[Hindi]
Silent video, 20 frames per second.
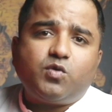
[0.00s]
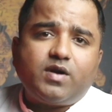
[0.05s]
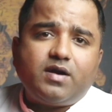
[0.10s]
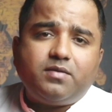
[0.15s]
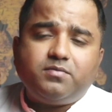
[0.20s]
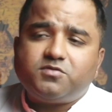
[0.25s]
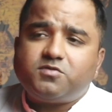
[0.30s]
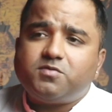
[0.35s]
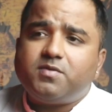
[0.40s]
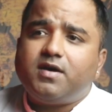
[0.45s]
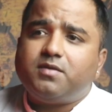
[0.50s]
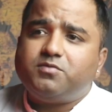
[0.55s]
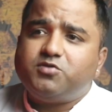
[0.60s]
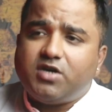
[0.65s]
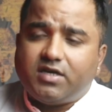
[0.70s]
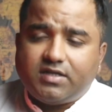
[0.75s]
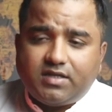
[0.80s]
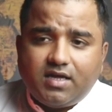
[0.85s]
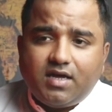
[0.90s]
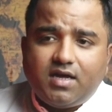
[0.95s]
प्रोग्राम्स में आप
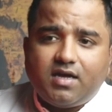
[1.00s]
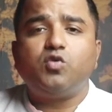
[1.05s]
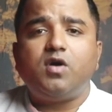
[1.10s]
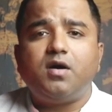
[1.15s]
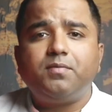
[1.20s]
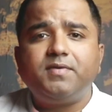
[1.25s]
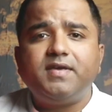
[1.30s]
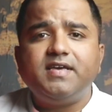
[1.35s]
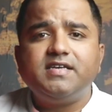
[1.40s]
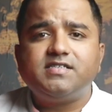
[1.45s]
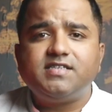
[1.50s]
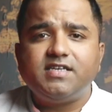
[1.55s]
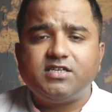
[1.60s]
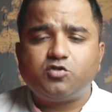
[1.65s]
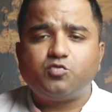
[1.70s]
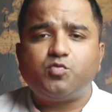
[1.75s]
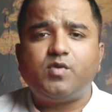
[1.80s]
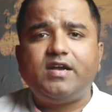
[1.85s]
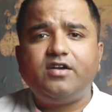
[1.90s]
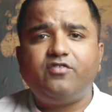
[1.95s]
जाते हैं तो आपके
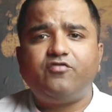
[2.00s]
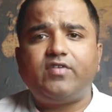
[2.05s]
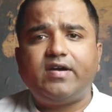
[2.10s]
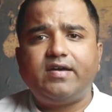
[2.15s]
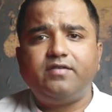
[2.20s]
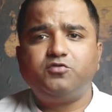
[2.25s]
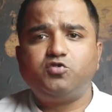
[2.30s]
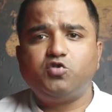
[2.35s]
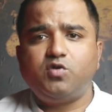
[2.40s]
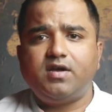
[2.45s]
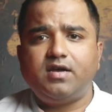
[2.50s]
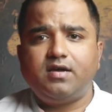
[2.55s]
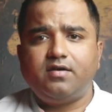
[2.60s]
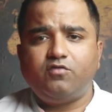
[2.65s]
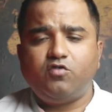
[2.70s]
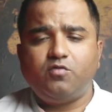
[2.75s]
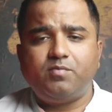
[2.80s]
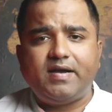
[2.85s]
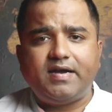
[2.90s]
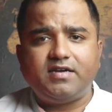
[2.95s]
6.5 जो है
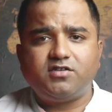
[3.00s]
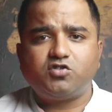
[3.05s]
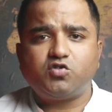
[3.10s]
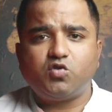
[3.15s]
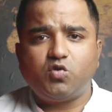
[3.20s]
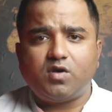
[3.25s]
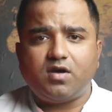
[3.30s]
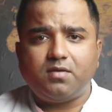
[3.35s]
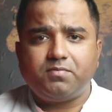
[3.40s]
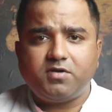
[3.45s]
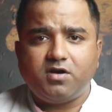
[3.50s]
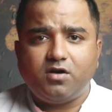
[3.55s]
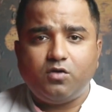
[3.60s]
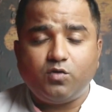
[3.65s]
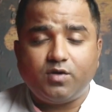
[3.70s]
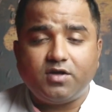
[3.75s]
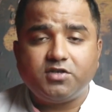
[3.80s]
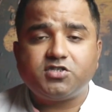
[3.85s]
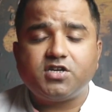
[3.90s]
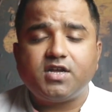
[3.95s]
वो बैंड स्कोर आपका
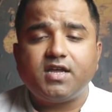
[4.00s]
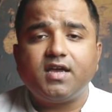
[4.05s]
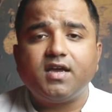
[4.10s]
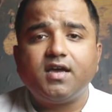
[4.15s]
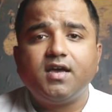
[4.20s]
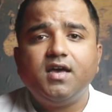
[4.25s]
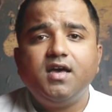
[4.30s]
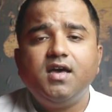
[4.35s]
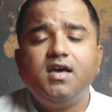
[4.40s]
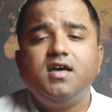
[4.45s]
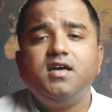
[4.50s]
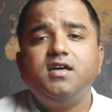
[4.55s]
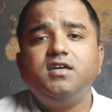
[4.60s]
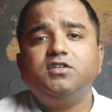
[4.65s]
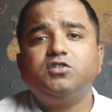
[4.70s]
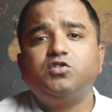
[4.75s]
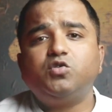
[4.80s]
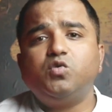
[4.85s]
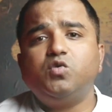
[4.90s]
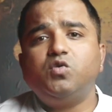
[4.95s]
होना चाहिए
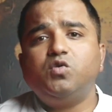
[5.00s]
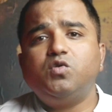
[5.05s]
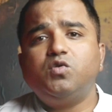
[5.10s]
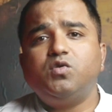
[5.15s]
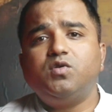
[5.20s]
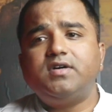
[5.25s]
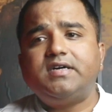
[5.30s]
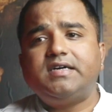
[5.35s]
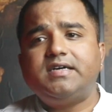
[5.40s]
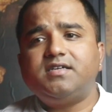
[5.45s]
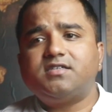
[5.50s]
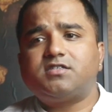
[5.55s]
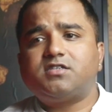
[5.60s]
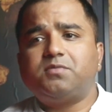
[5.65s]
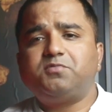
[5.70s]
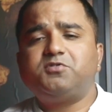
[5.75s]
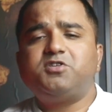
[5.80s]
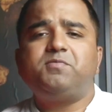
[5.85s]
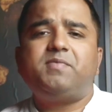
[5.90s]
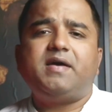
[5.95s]
तो
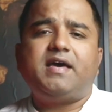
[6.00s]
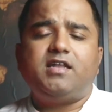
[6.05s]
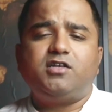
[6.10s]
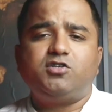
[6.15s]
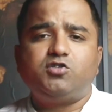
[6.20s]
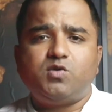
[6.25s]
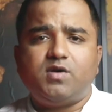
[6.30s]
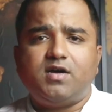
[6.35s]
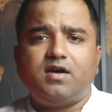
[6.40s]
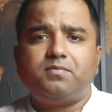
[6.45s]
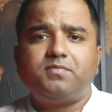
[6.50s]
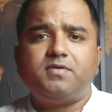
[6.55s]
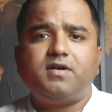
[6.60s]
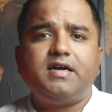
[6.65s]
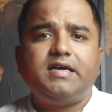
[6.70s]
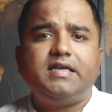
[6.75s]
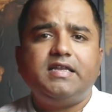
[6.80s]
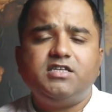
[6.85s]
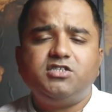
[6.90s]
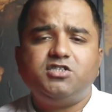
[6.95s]
सबसे पहले जो है
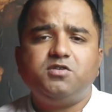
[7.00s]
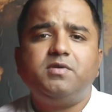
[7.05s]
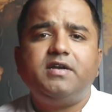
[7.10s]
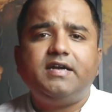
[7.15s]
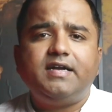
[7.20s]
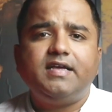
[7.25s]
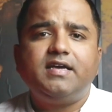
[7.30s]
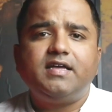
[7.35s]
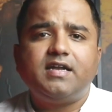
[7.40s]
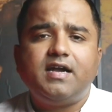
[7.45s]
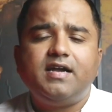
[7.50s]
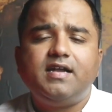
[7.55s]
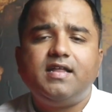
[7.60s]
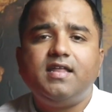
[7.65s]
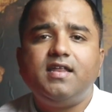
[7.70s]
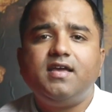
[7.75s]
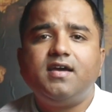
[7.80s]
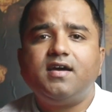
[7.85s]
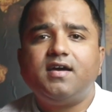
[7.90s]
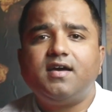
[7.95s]
आपका एलिजिबिलिटी
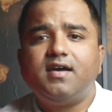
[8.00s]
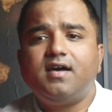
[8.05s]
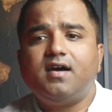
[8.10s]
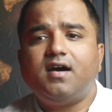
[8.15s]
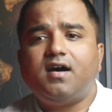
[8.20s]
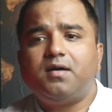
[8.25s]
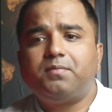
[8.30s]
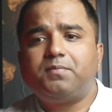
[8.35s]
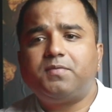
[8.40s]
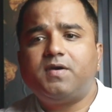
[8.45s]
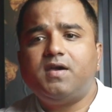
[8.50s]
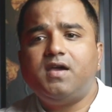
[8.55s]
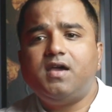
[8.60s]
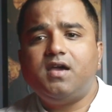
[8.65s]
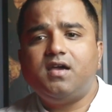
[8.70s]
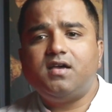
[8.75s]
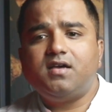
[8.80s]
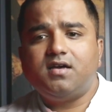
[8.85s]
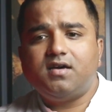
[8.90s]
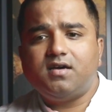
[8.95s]
क्राइटेरिया है आपके
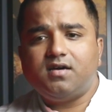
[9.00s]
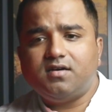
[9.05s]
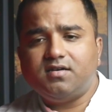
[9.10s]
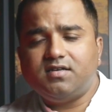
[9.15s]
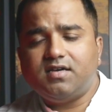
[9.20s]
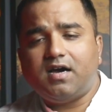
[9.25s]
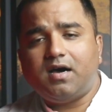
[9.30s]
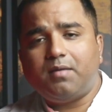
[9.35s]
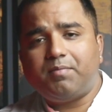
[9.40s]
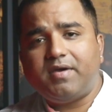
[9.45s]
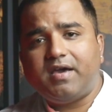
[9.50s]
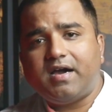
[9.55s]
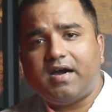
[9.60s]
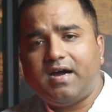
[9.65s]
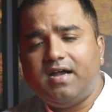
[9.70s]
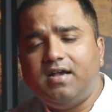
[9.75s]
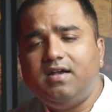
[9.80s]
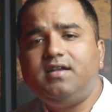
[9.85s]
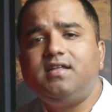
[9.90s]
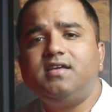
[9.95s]
uh, यहाँ पे
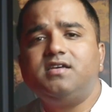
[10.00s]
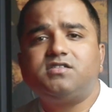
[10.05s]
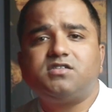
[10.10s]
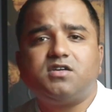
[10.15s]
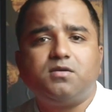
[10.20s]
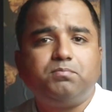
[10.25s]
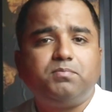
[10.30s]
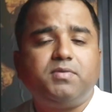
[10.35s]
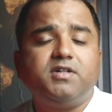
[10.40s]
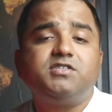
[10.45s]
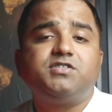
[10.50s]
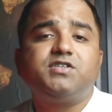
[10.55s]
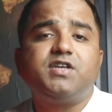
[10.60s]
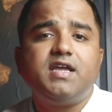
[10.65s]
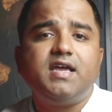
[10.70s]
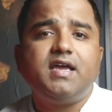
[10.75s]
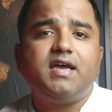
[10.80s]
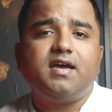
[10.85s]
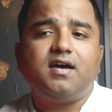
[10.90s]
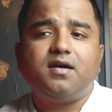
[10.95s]
आई
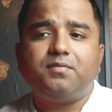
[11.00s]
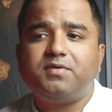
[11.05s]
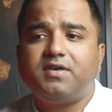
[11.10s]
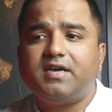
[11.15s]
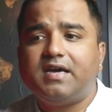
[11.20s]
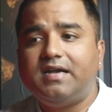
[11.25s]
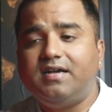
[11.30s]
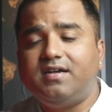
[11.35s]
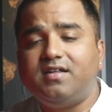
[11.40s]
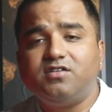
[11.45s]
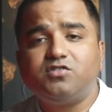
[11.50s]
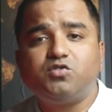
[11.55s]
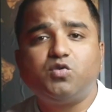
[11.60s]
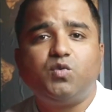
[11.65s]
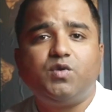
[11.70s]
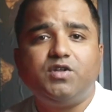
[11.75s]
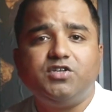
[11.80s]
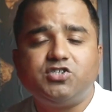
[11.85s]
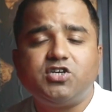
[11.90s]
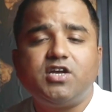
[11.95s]
कंपलसरी है आपके आई
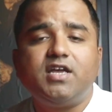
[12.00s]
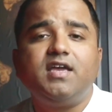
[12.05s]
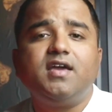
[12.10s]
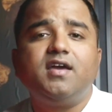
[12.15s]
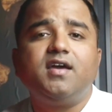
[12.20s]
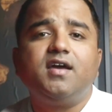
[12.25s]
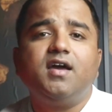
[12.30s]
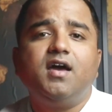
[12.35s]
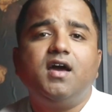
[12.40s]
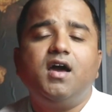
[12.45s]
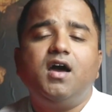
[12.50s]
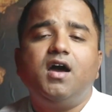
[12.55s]
होनी चाहिए